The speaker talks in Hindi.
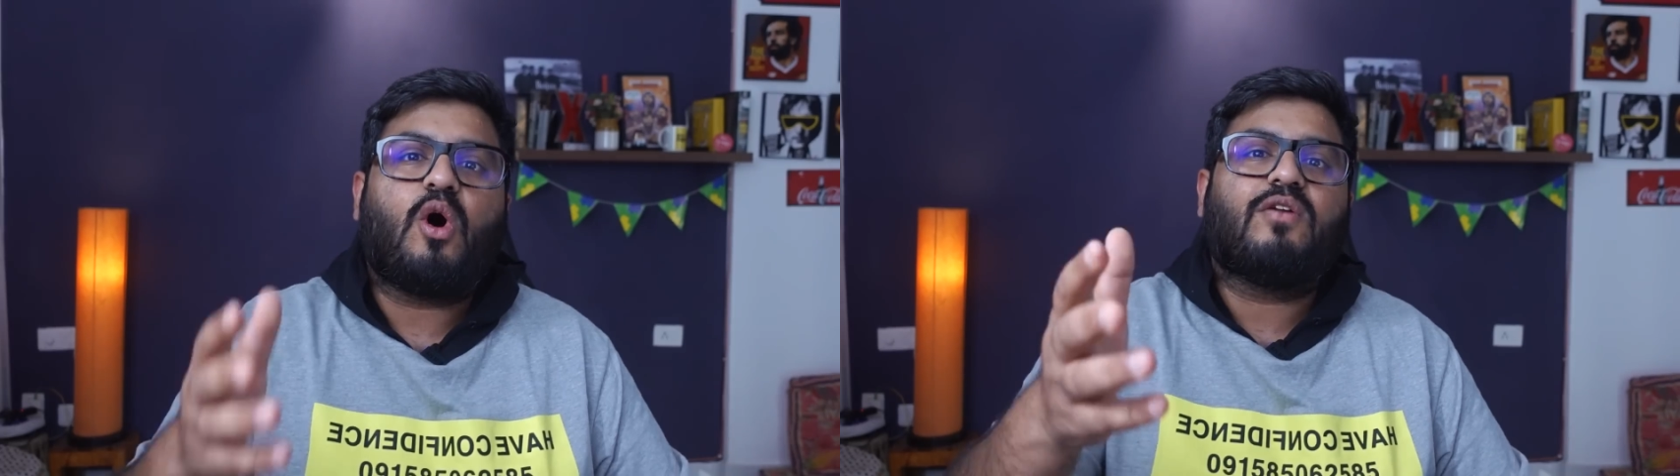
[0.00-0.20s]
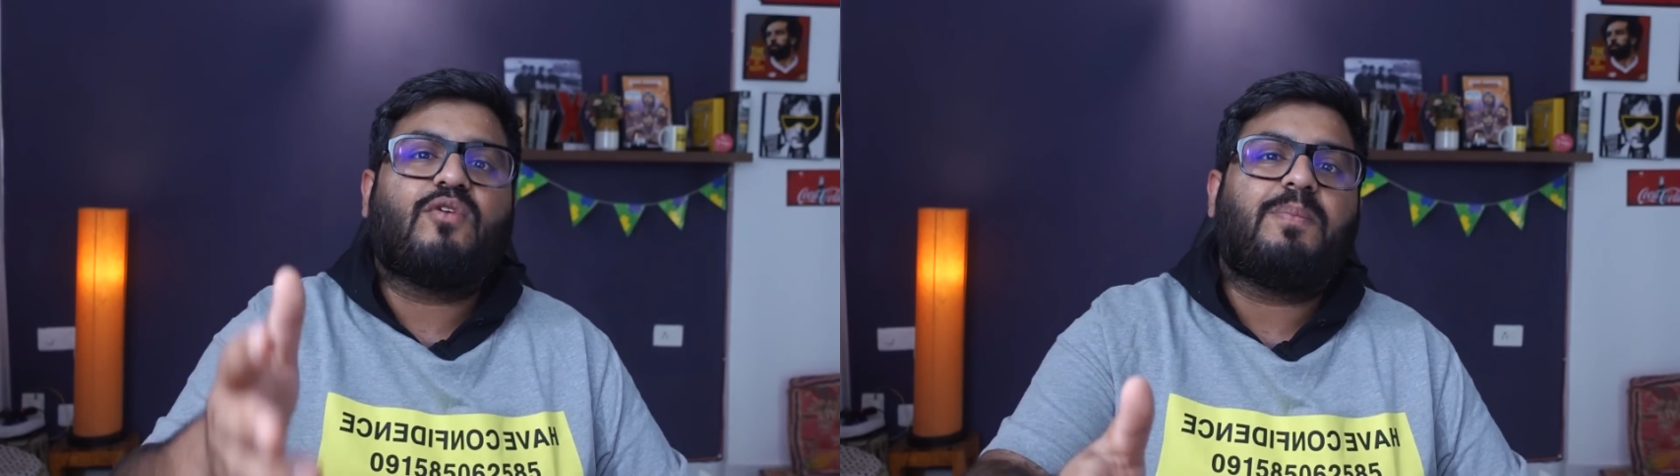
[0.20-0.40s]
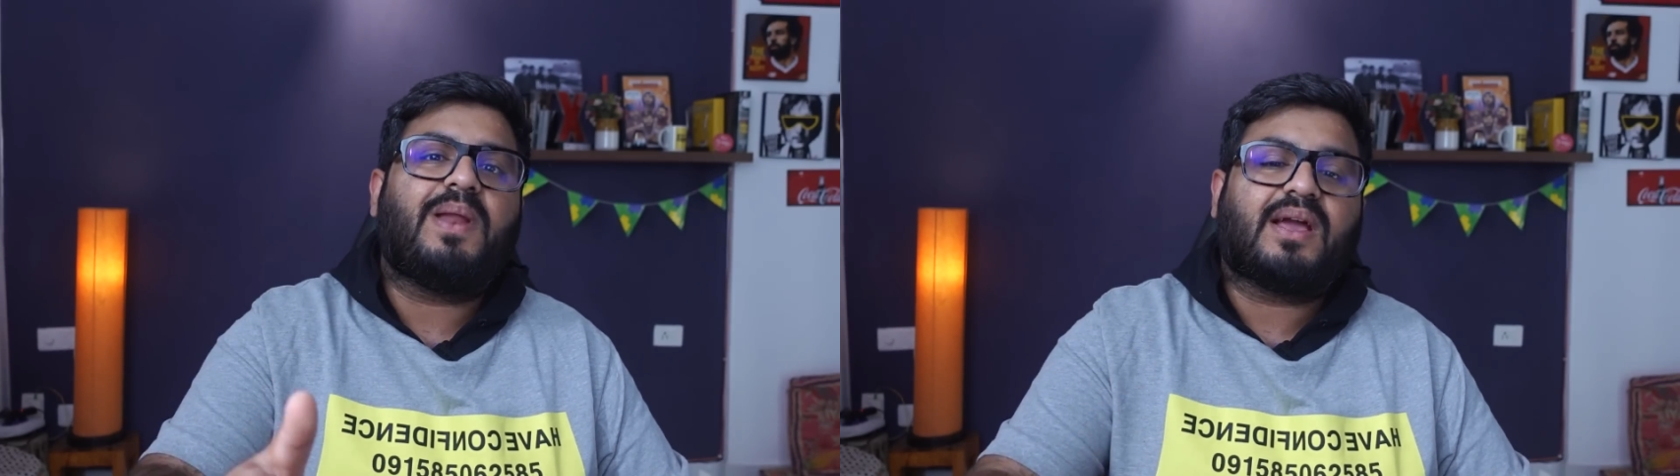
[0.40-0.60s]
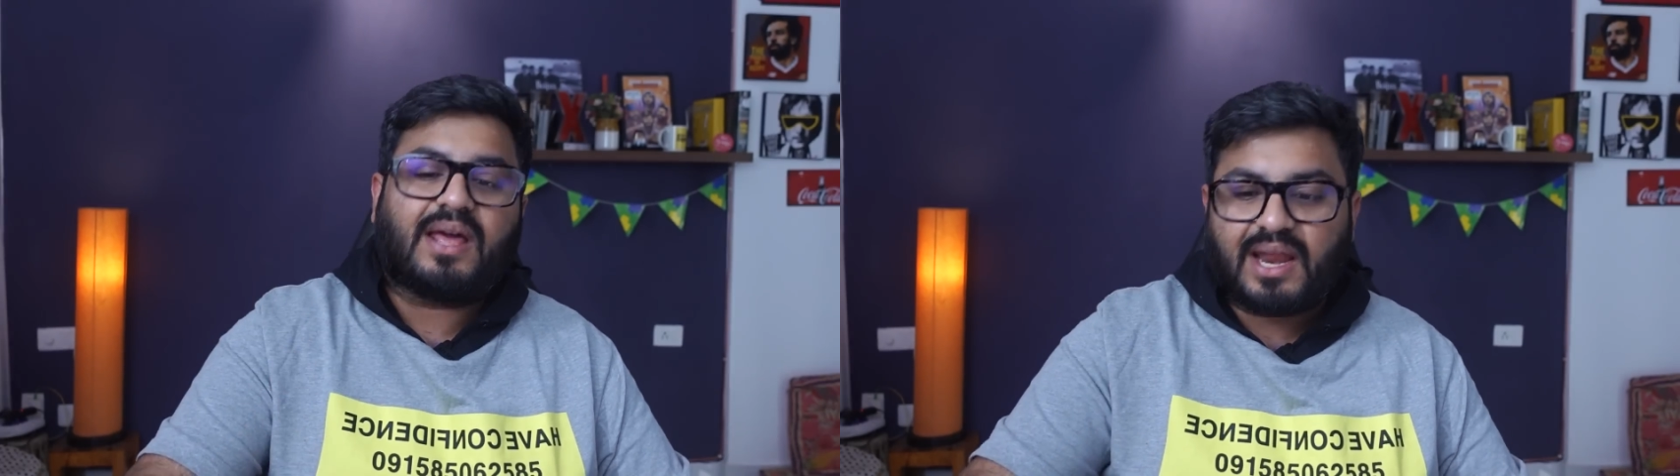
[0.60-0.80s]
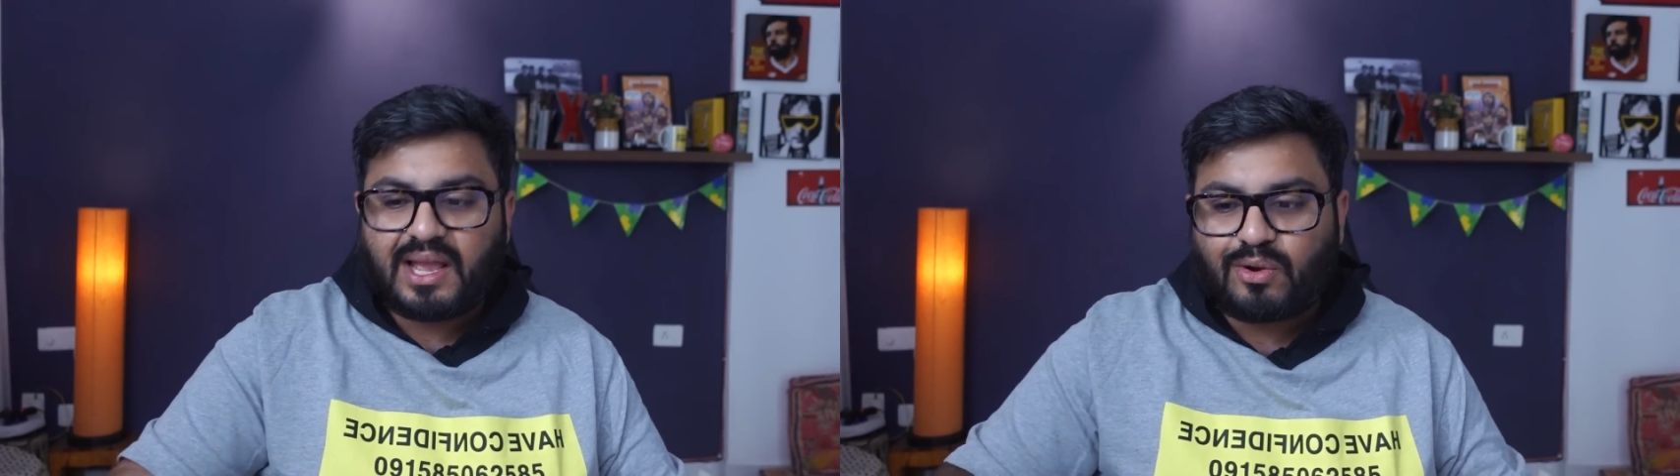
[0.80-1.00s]
और वो प्ले
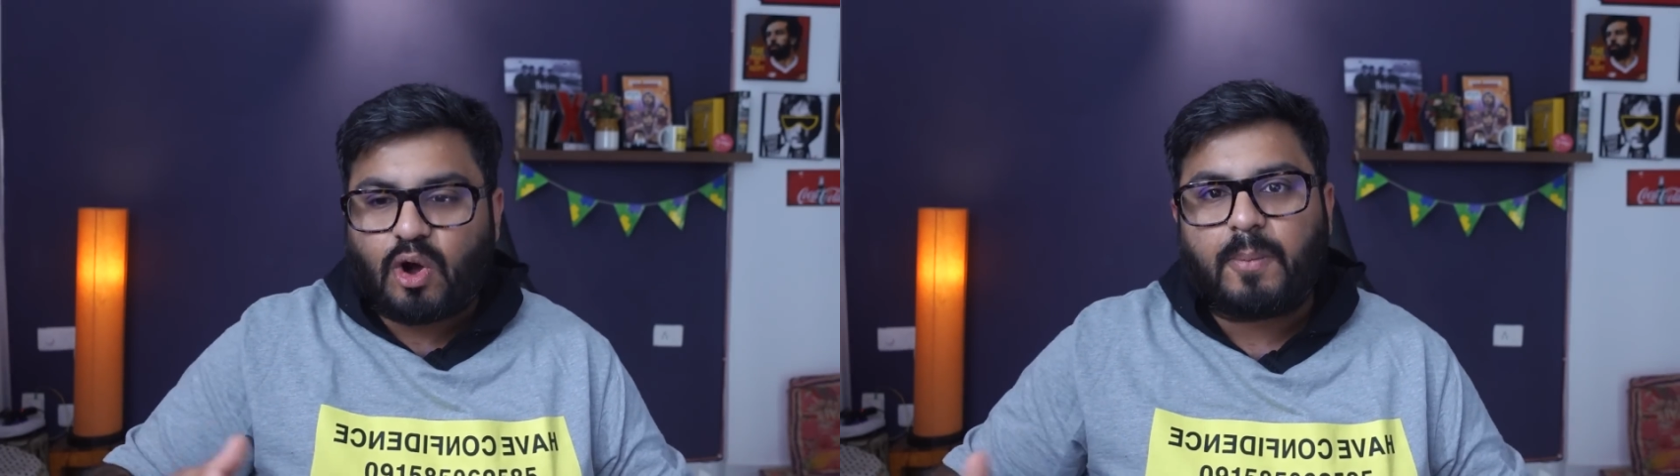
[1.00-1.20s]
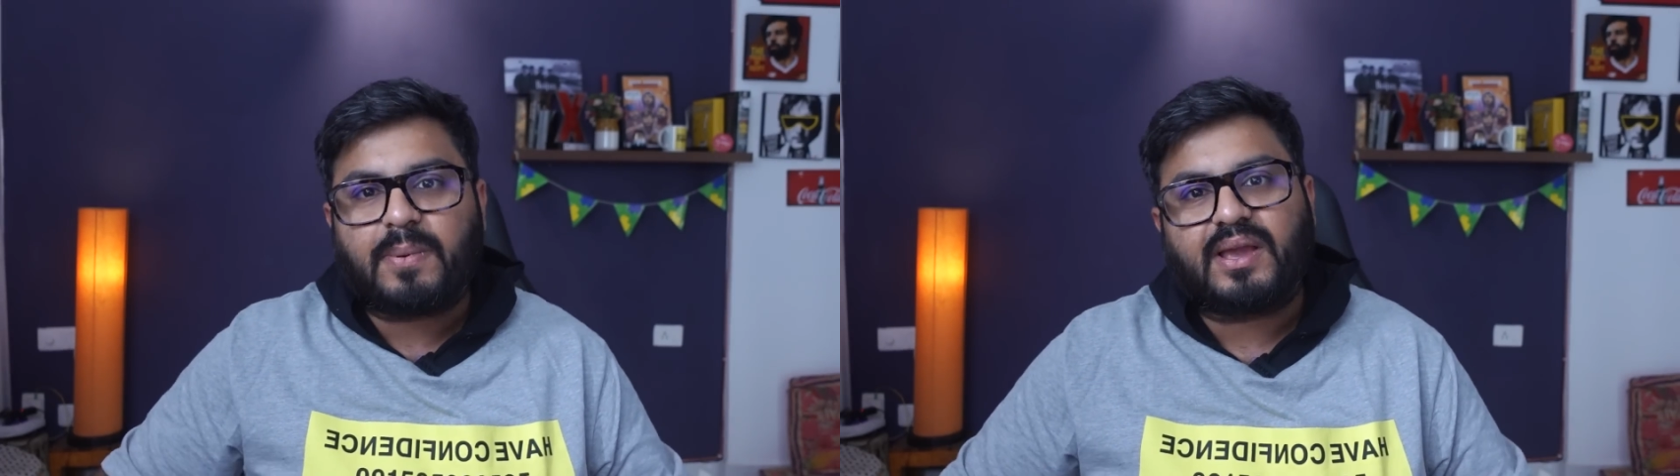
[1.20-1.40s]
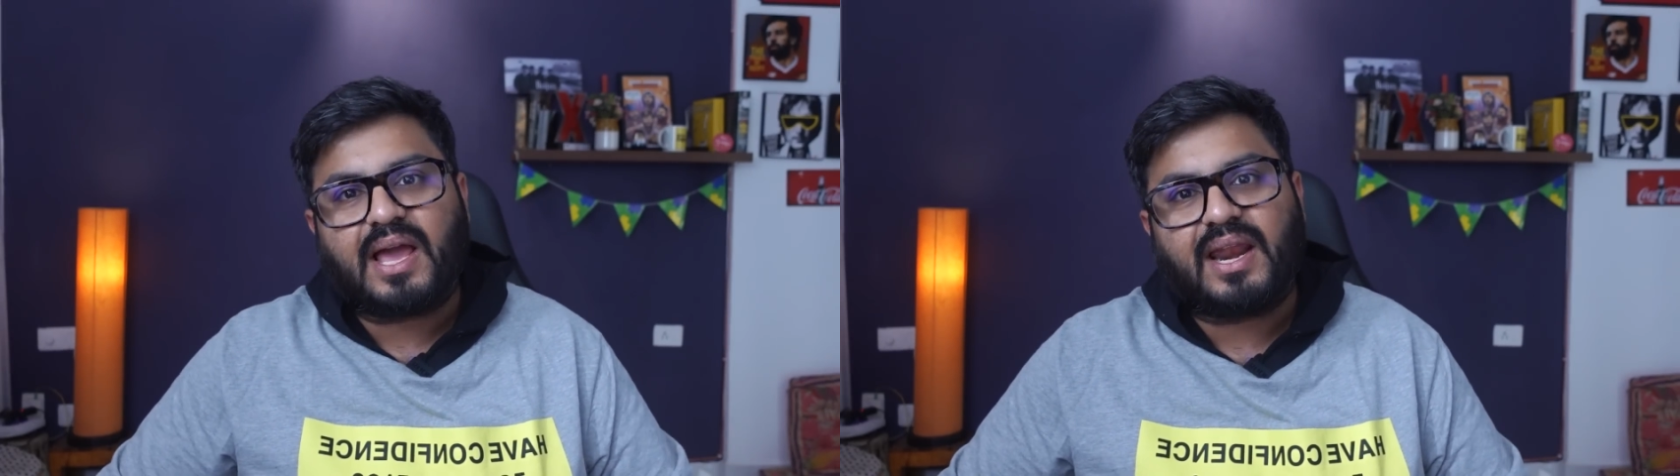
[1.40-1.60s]
कर रहे हैं कॉप का